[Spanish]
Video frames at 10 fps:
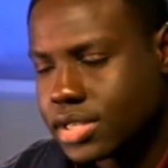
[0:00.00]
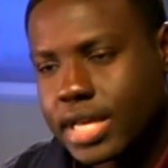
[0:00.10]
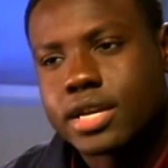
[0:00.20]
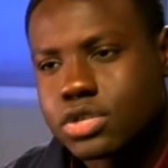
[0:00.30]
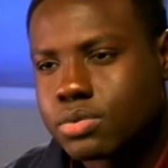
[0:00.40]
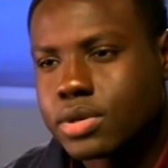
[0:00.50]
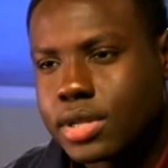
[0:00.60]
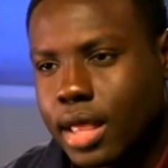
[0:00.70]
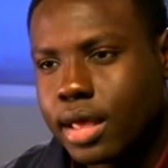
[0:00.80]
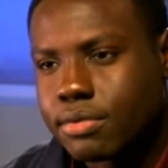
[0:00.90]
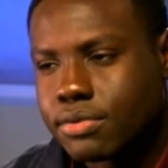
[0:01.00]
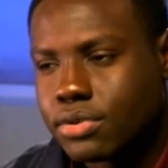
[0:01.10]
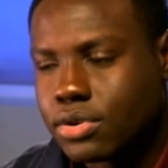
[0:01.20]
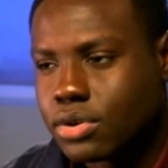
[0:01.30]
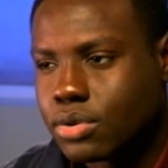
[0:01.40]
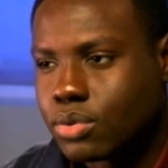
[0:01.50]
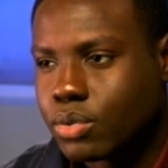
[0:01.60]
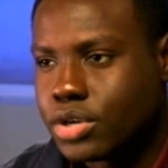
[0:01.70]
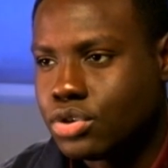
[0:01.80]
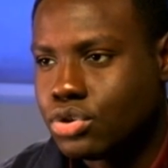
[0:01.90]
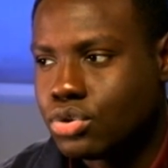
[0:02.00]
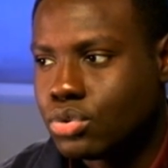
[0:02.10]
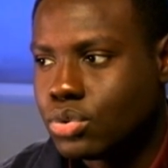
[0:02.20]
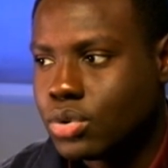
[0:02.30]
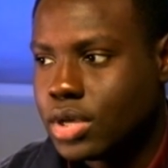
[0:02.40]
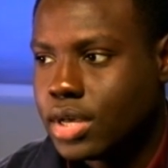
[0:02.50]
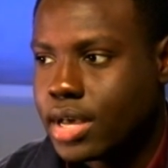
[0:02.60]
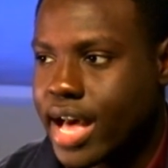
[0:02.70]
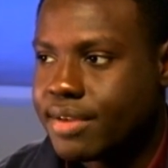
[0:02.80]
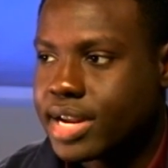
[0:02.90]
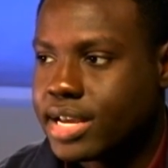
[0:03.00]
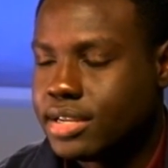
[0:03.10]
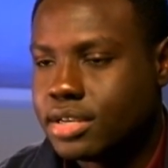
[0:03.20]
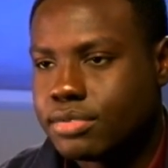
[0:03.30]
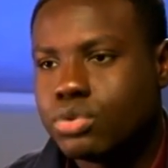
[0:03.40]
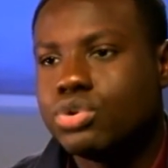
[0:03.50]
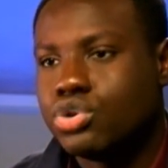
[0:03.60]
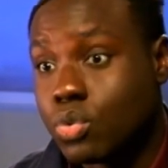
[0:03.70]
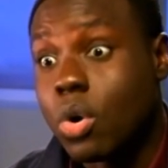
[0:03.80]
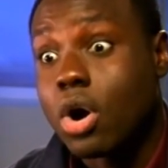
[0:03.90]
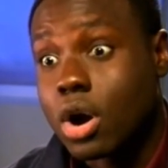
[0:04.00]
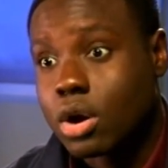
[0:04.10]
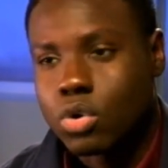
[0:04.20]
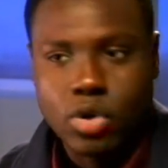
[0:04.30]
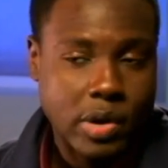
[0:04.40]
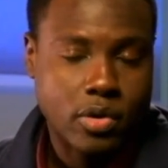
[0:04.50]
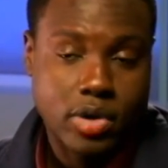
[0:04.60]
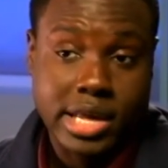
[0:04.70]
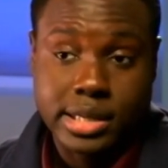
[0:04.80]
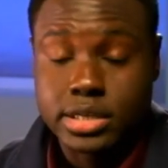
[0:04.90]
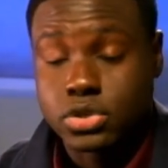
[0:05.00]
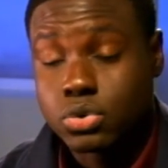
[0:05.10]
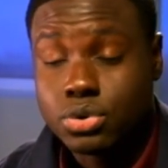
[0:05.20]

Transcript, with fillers: bueno, como lo dijiste, es la vida real, ¿sabes? Cuando tienes una idea de quién